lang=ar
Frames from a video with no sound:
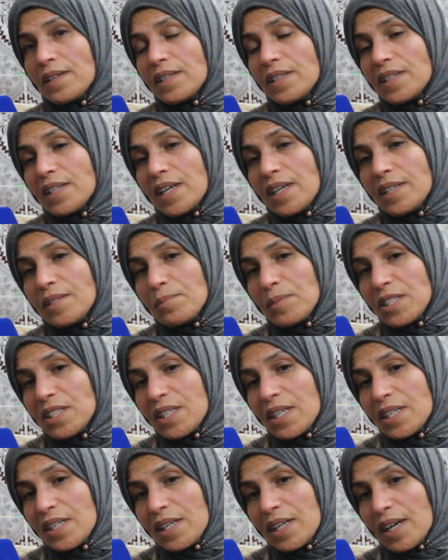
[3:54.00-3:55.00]
الكلمه
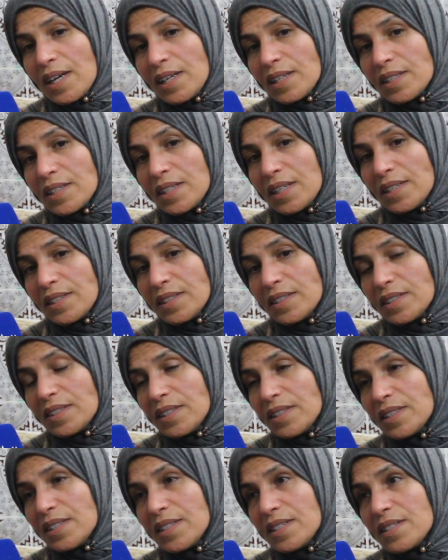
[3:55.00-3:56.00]
ديالي الاخيره
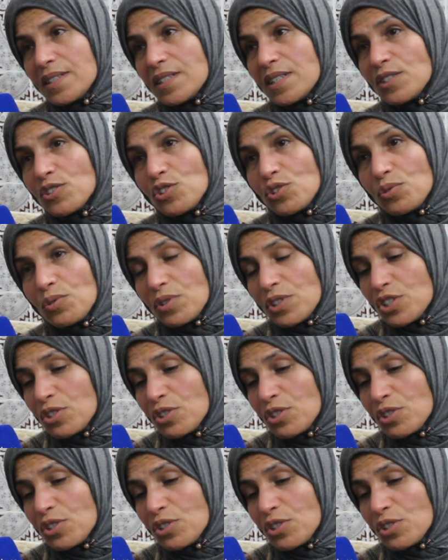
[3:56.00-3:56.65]
تنشكر